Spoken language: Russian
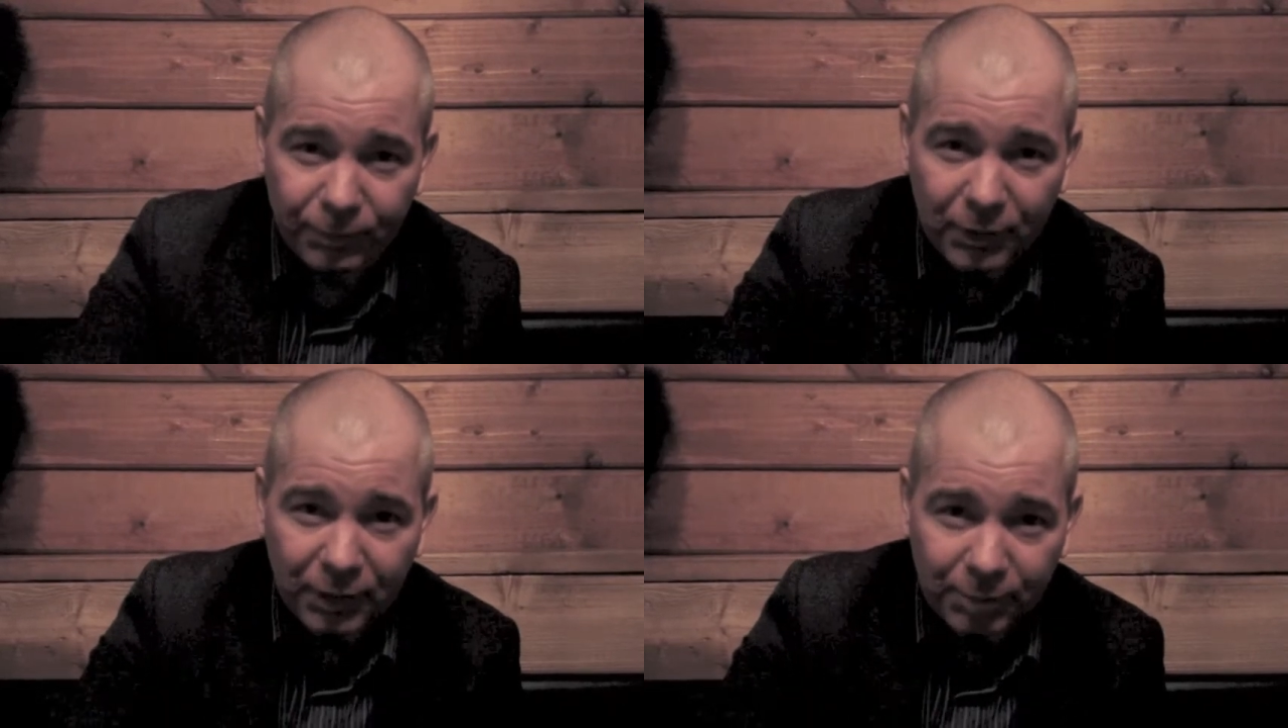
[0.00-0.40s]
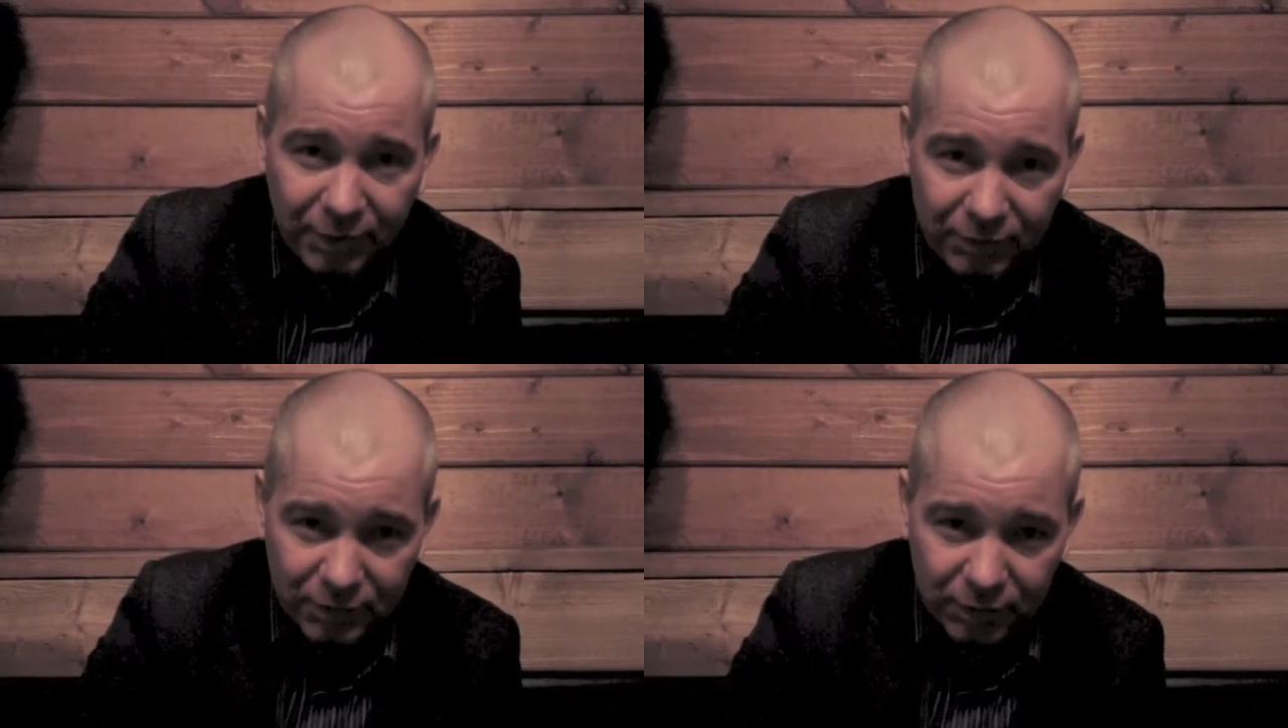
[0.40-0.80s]

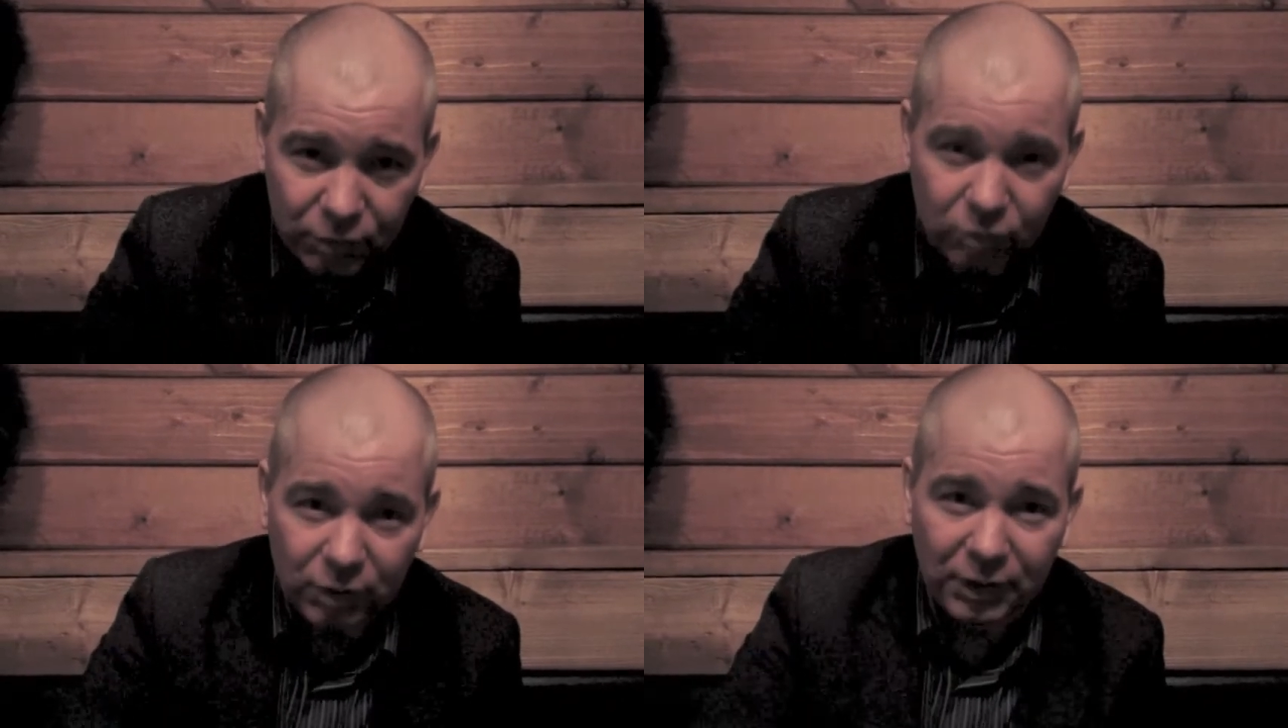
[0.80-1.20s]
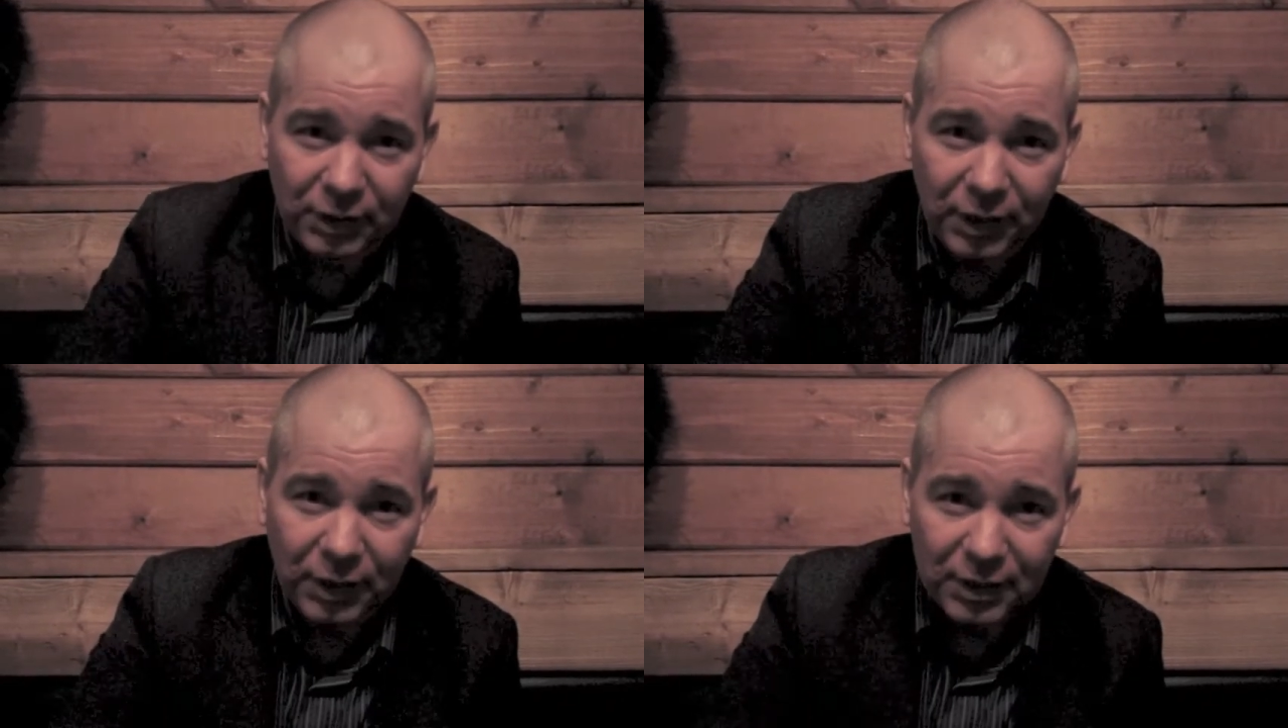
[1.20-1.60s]
отправить электронный
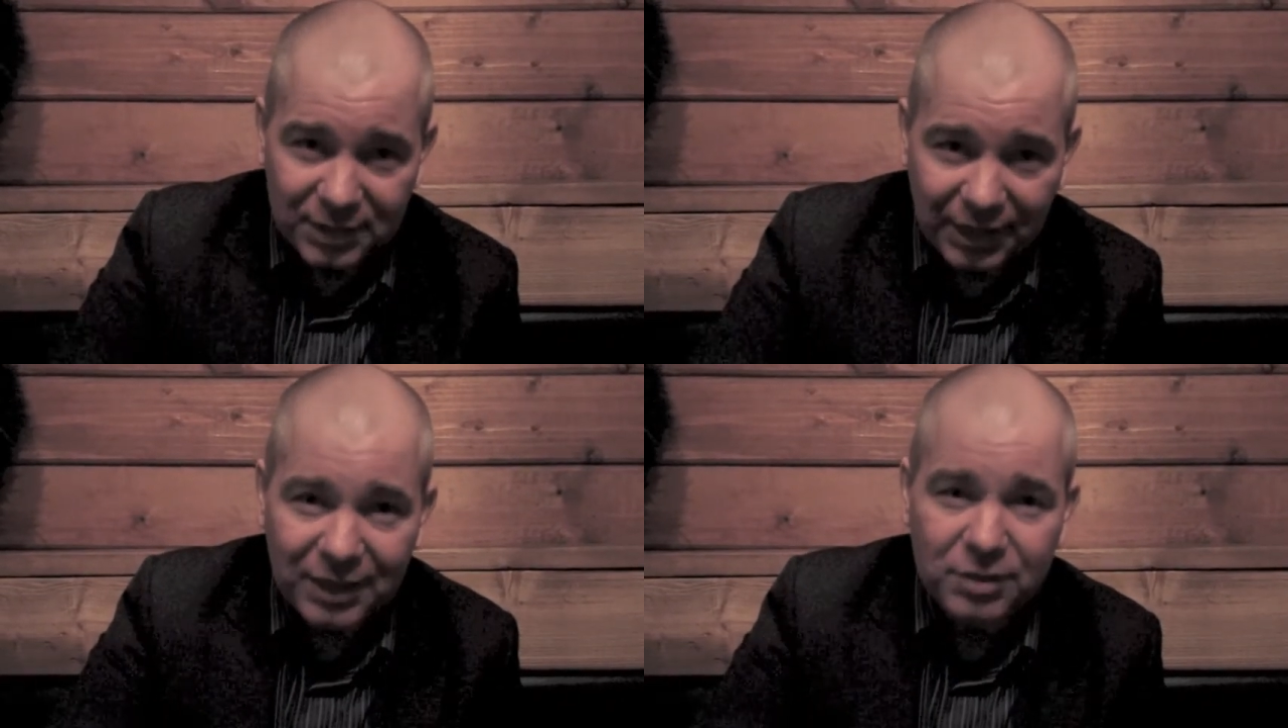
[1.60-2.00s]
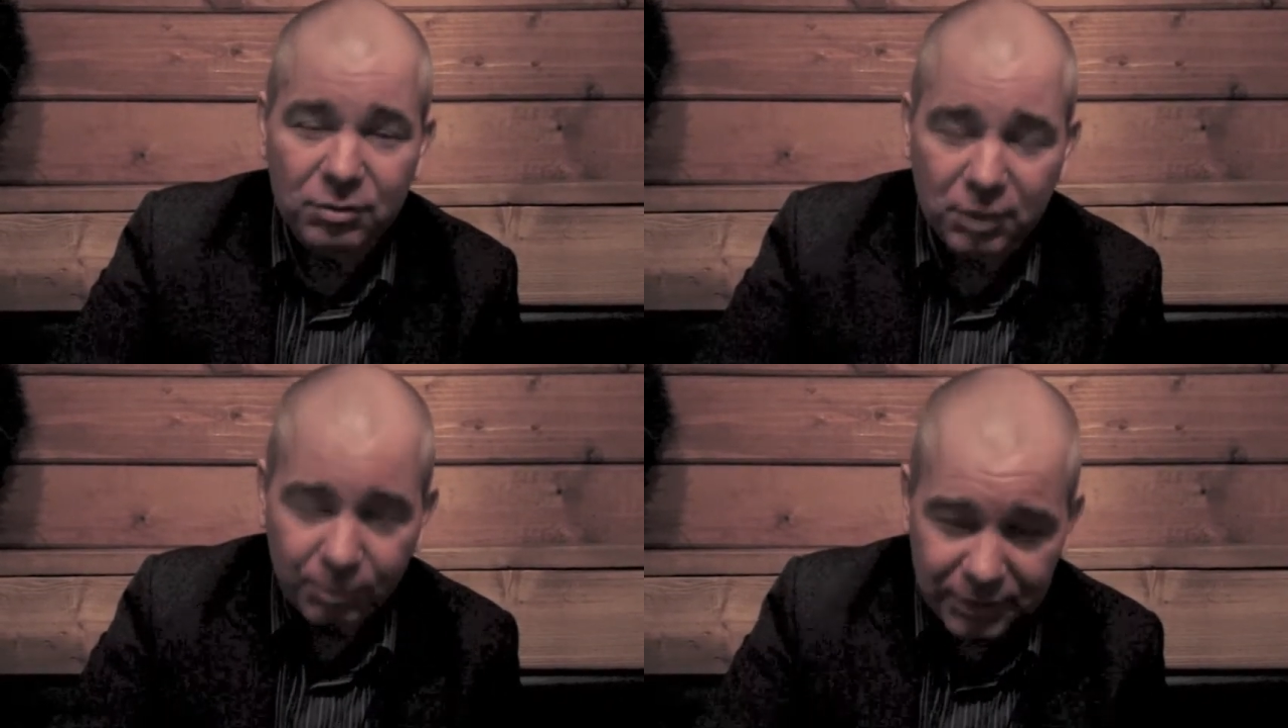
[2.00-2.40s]
заказ, и
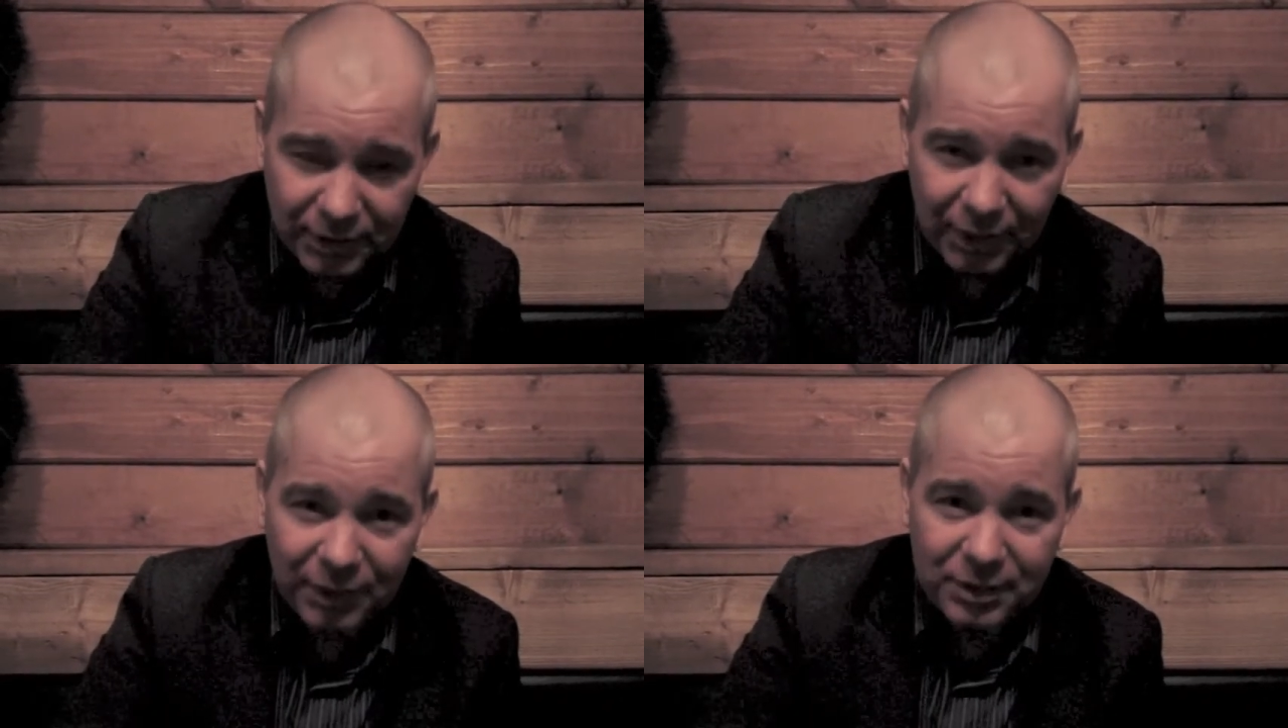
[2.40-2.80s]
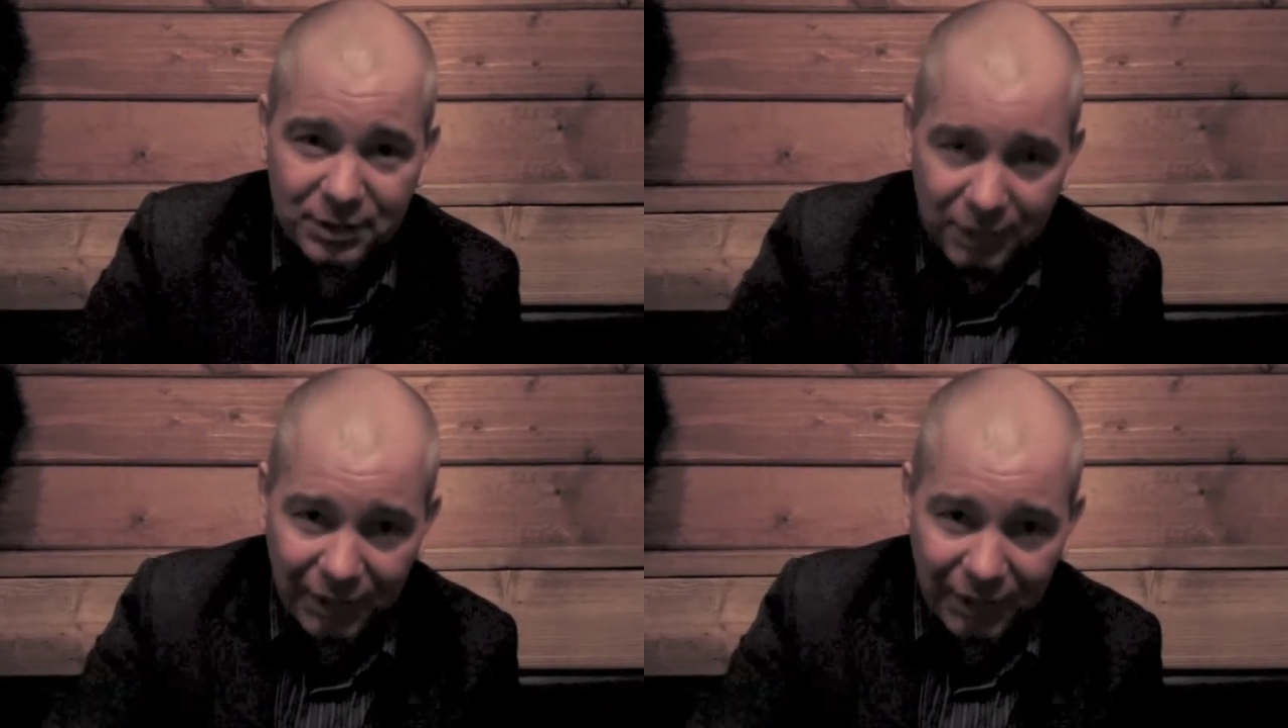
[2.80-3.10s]
он не потеряется.